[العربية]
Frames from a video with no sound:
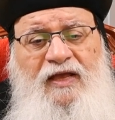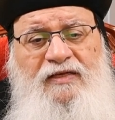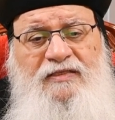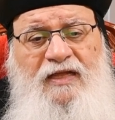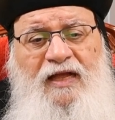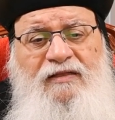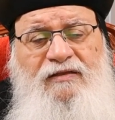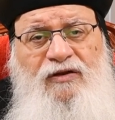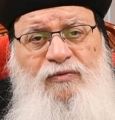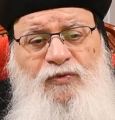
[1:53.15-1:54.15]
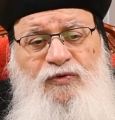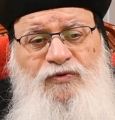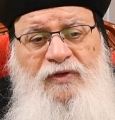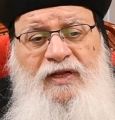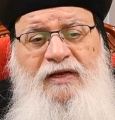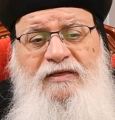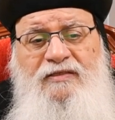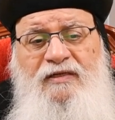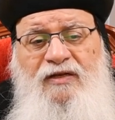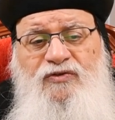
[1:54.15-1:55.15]
استعد للموت
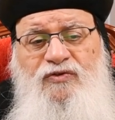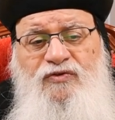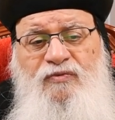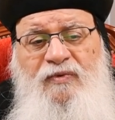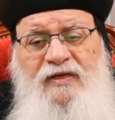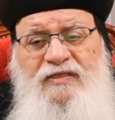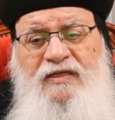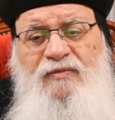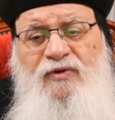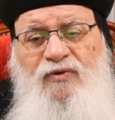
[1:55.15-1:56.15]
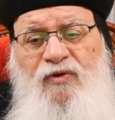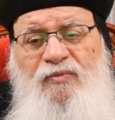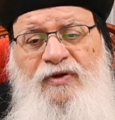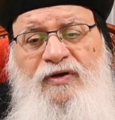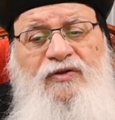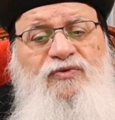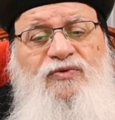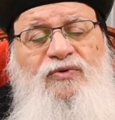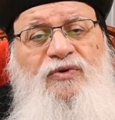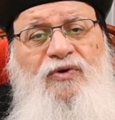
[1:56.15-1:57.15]
ونكس رأسه ثم أسلم الروح
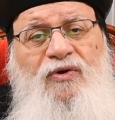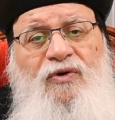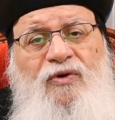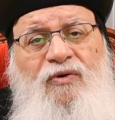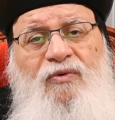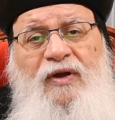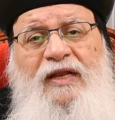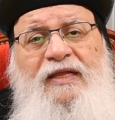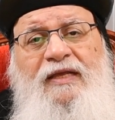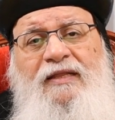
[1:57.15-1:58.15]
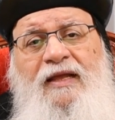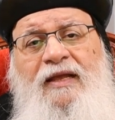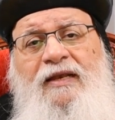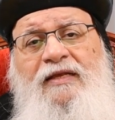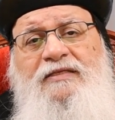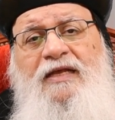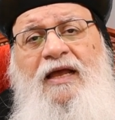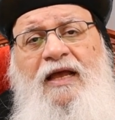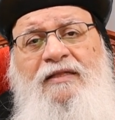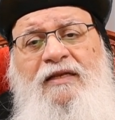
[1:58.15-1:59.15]
بإرادته وقال كده قال ليس
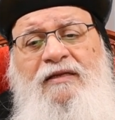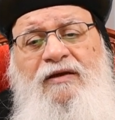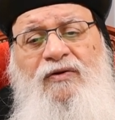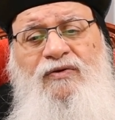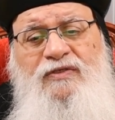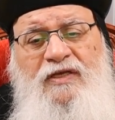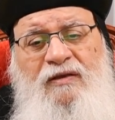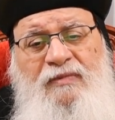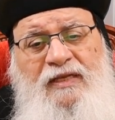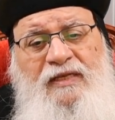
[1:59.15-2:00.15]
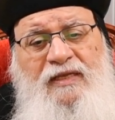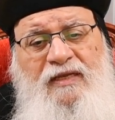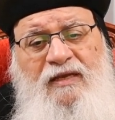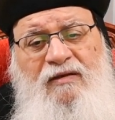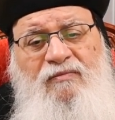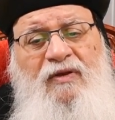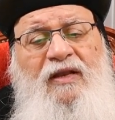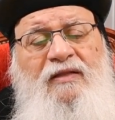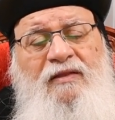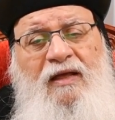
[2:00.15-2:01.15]
أحدا يأخذها مني بل
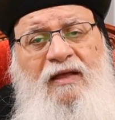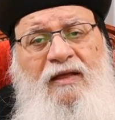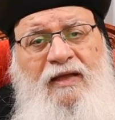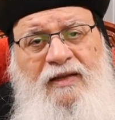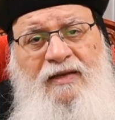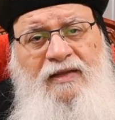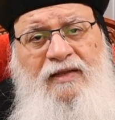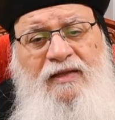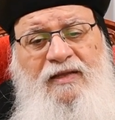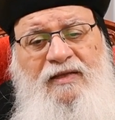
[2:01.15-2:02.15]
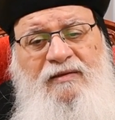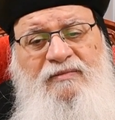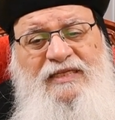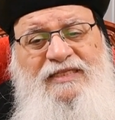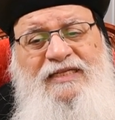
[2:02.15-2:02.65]
أضعها أنا من